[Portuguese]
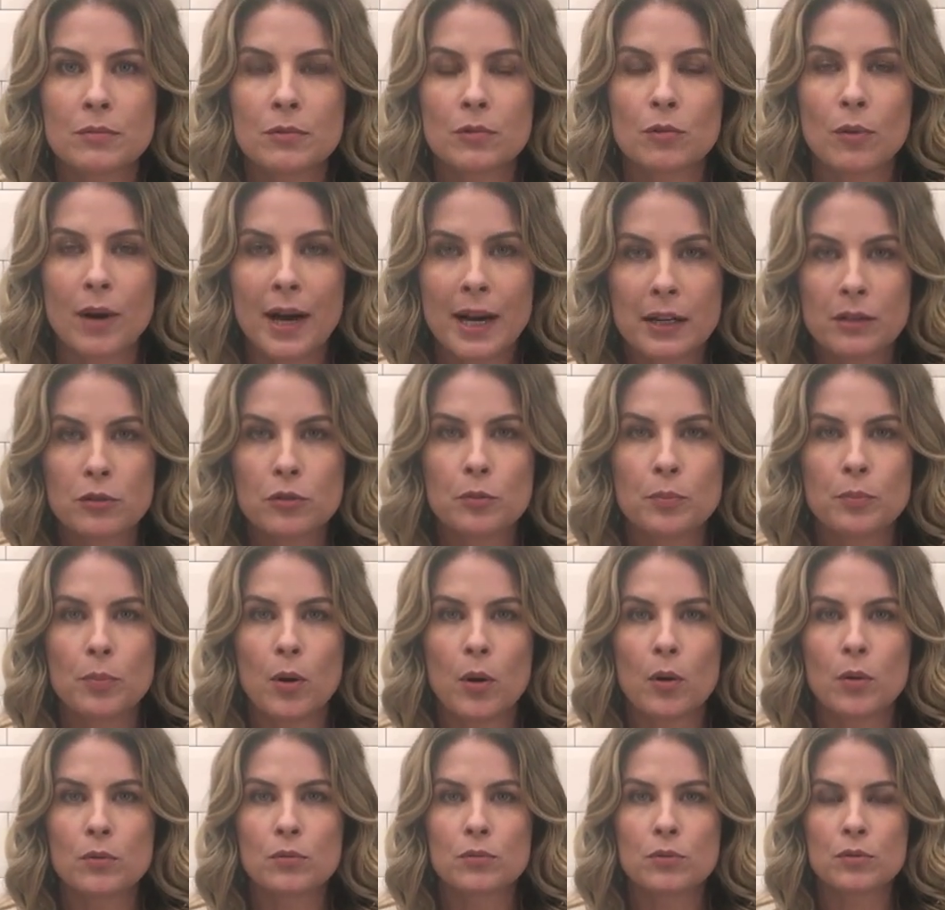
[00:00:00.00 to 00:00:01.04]
quarto
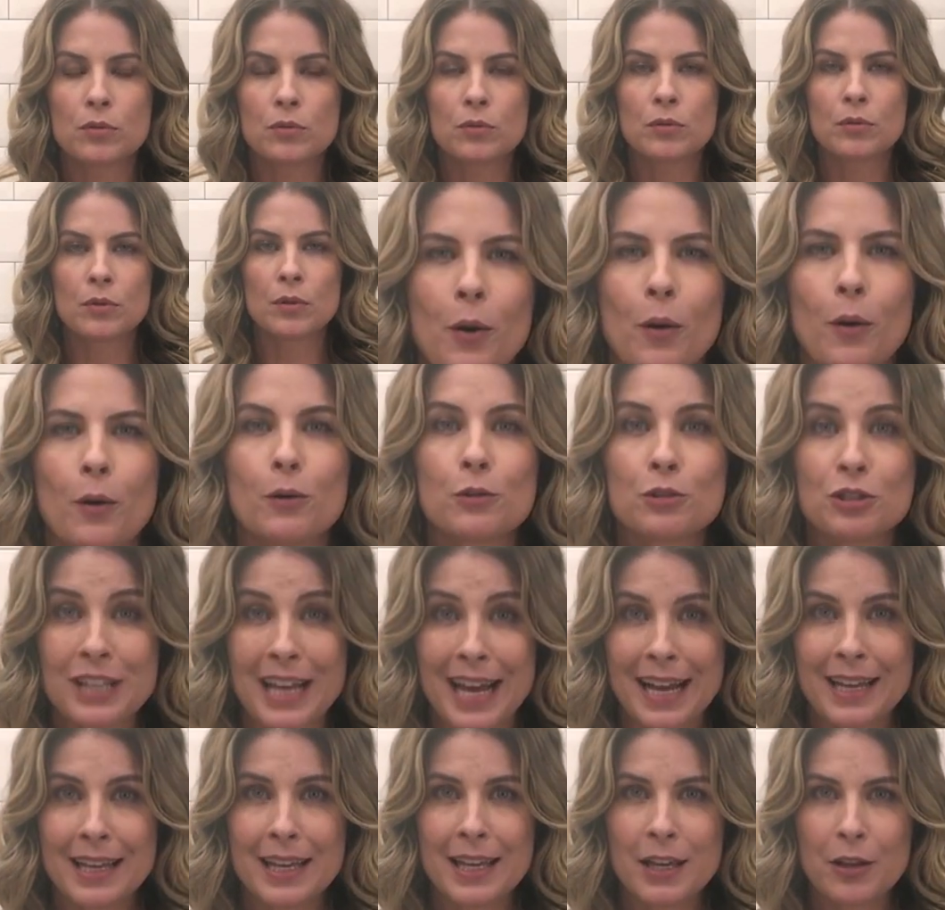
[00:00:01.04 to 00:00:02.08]
ponto, o
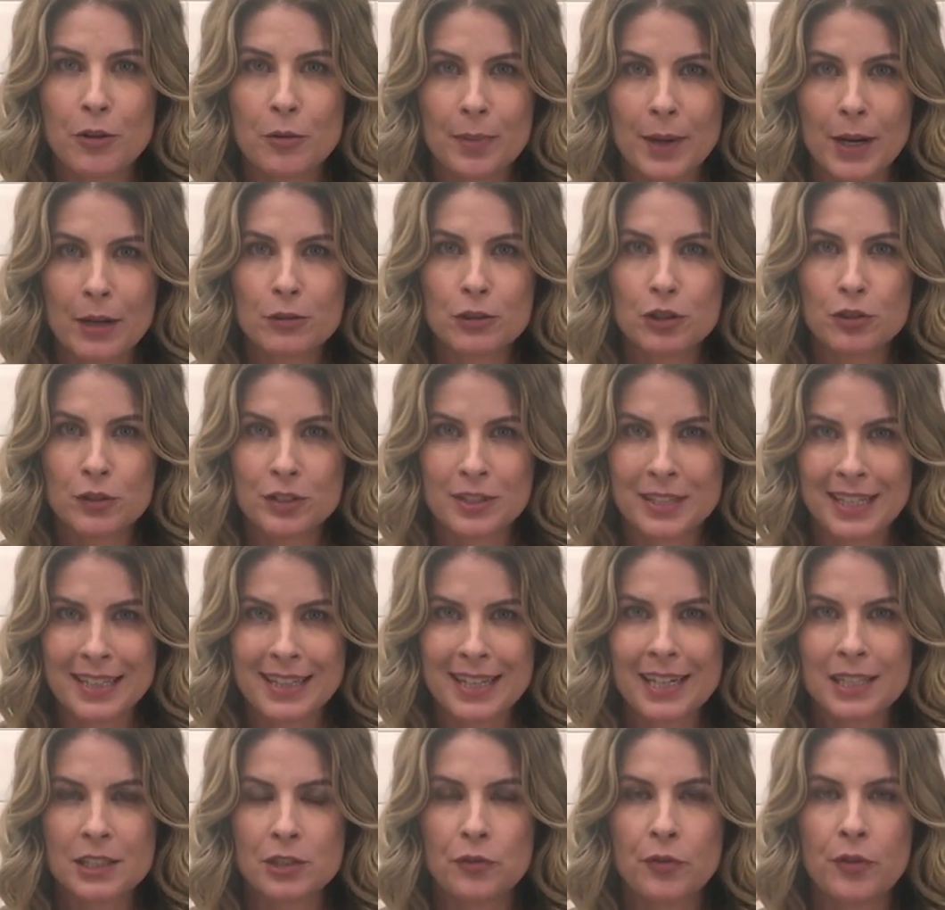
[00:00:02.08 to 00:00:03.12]
saquinho para onde você
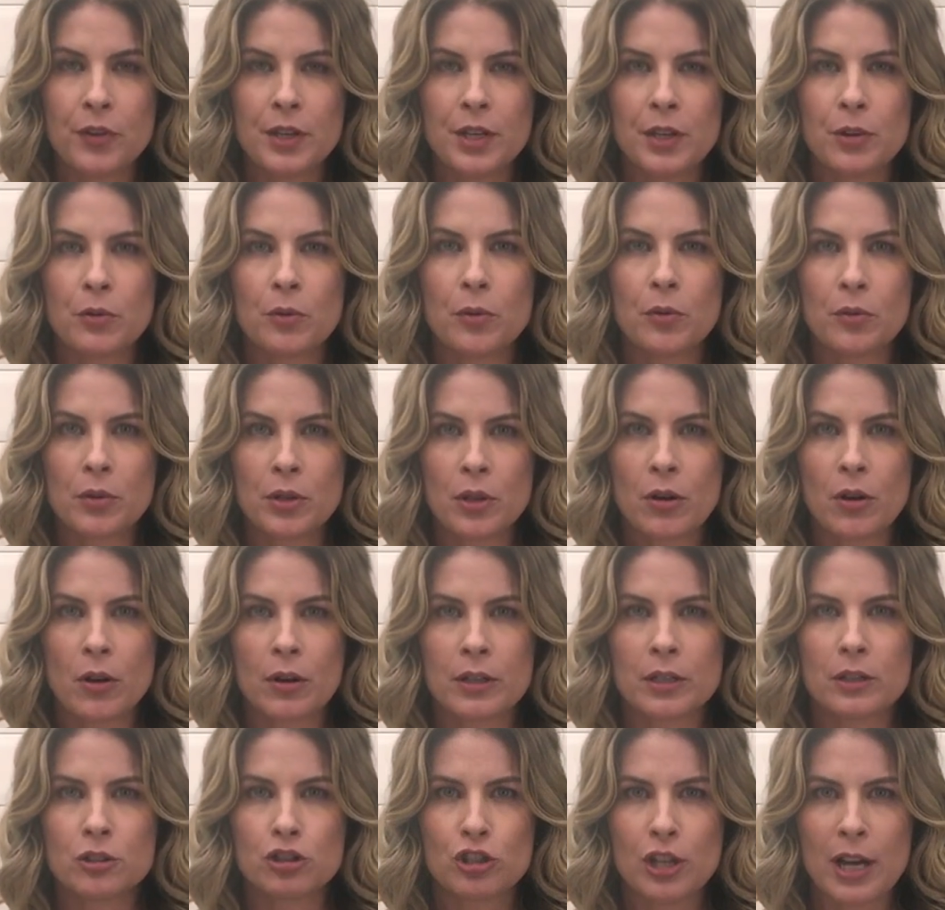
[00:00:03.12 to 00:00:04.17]
transferiu o
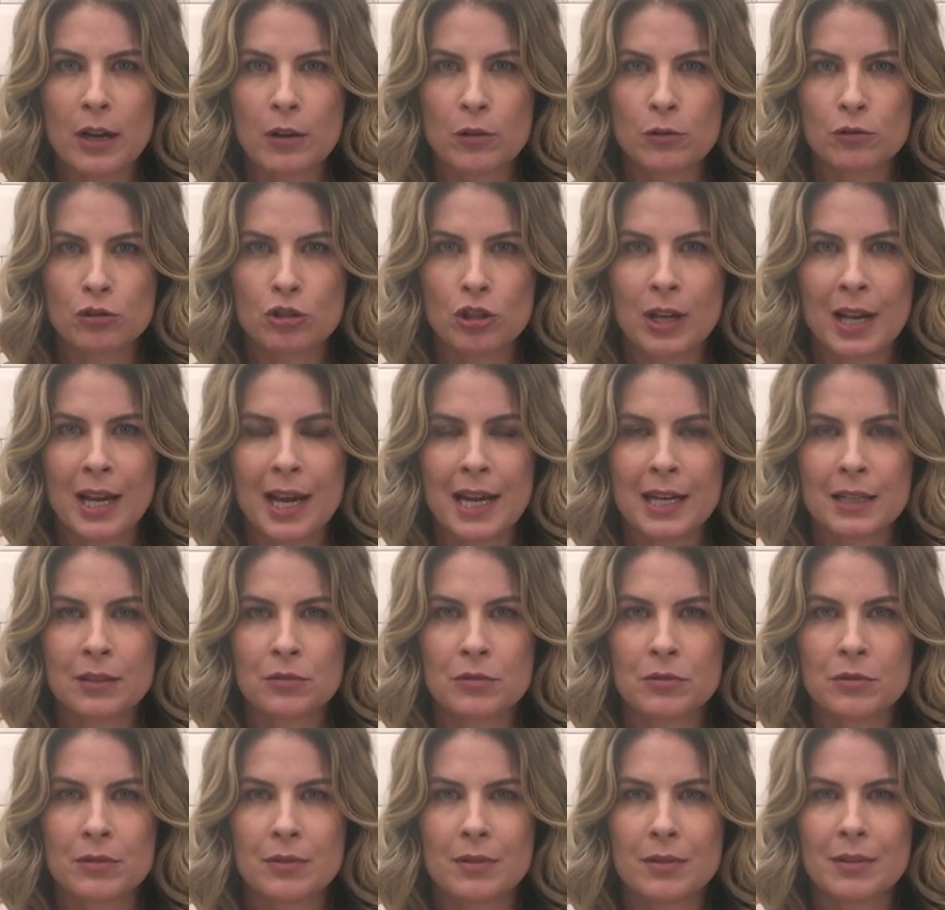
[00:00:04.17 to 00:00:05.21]
nhoque já
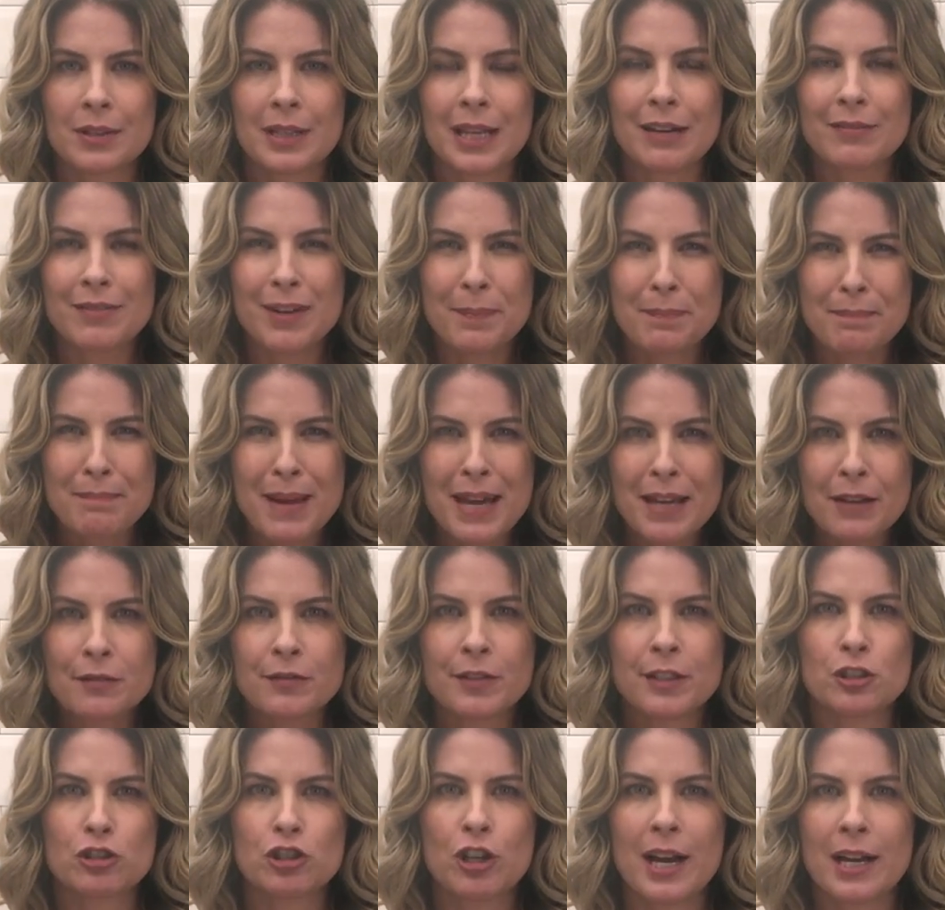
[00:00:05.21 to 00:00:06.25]
congelado estava bem
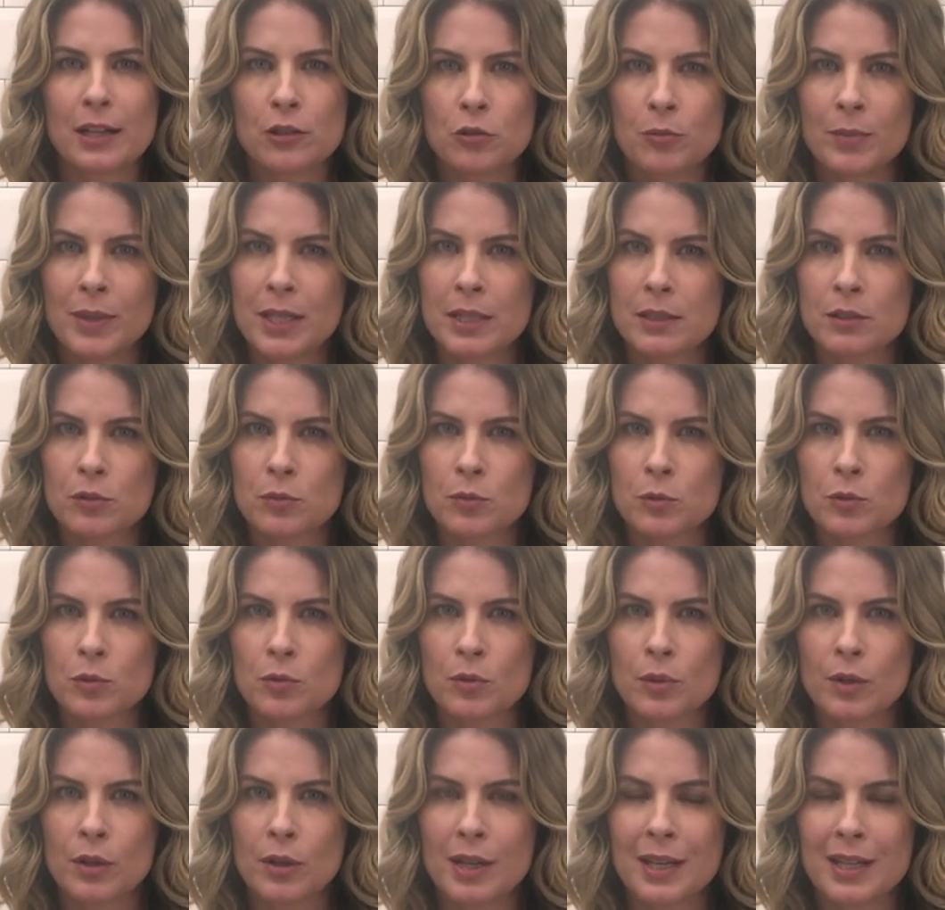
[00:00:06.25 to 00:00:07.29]
fechado mesmo
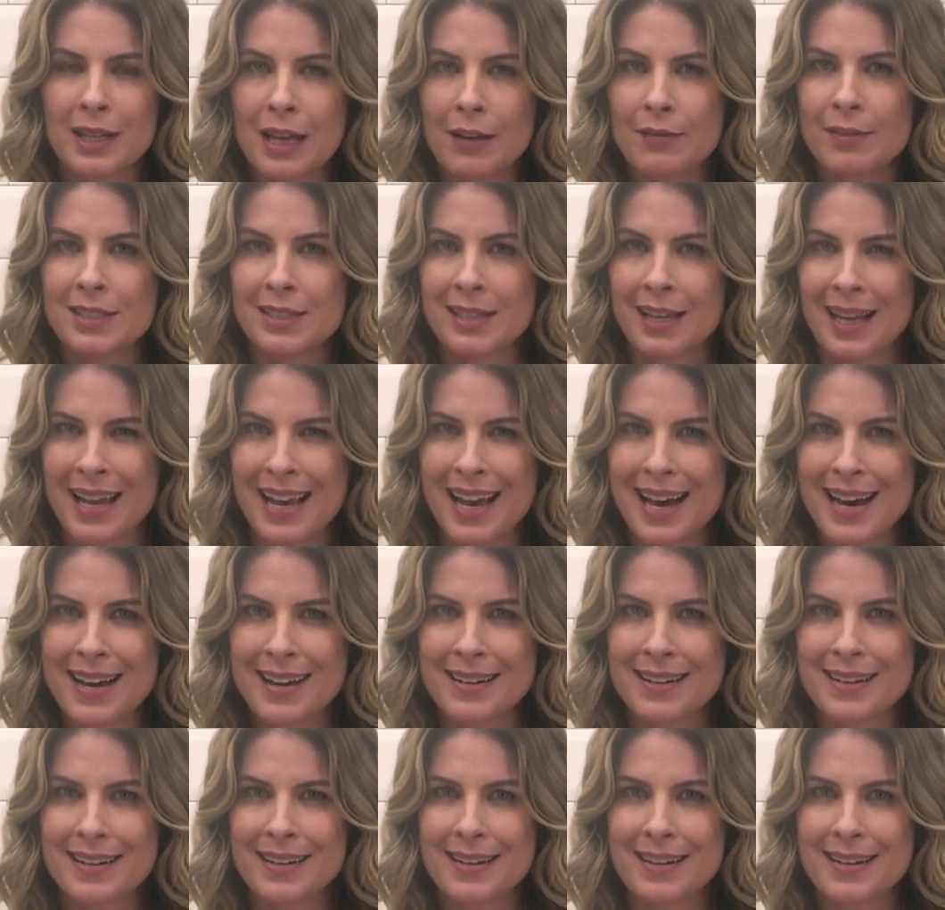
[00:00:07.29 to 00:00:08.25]
e estava sem ar.